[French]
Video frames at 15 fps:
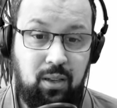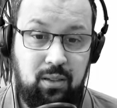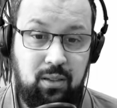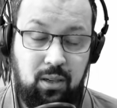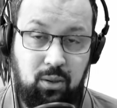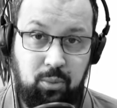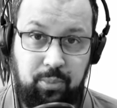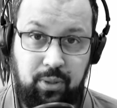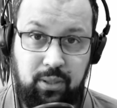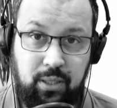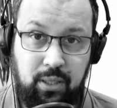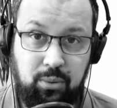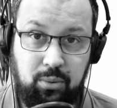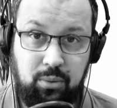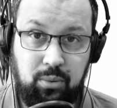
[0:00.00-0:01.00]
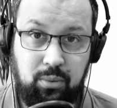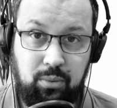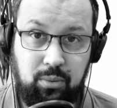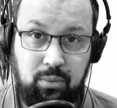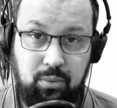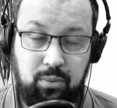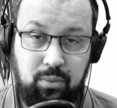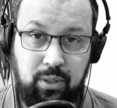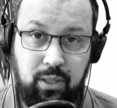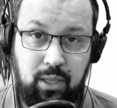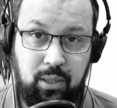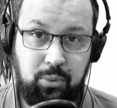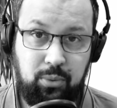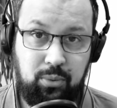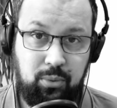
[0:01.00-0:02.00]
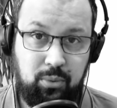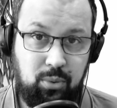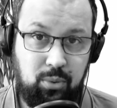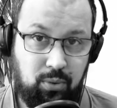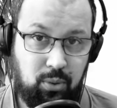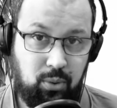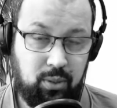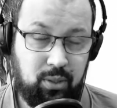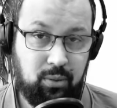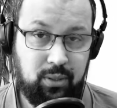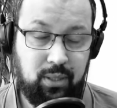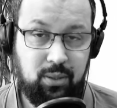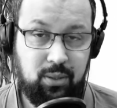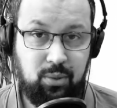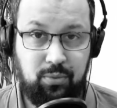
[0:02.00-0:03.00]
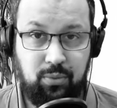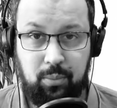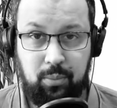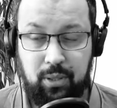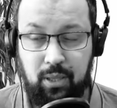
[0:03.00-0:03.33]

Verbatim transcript: J'accompagne d'ailleurs une, thérapeute, une sophrologue qui est en train de se former à la